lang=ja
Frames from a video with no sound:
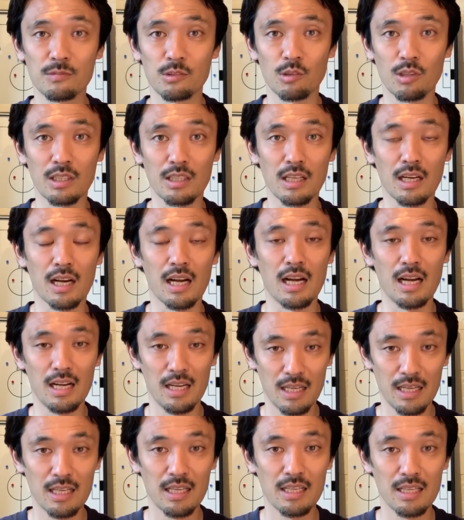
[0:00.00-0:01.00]
の方が
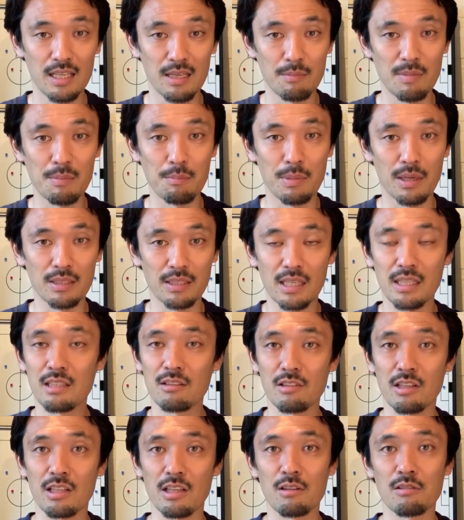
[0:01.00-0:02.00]
メンバーになっ
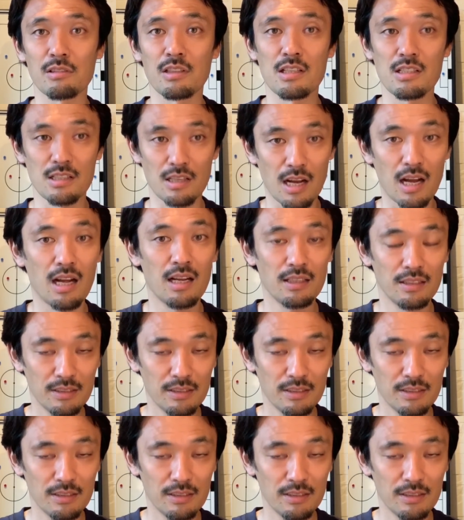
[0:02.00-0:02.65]
てくれてるんですが、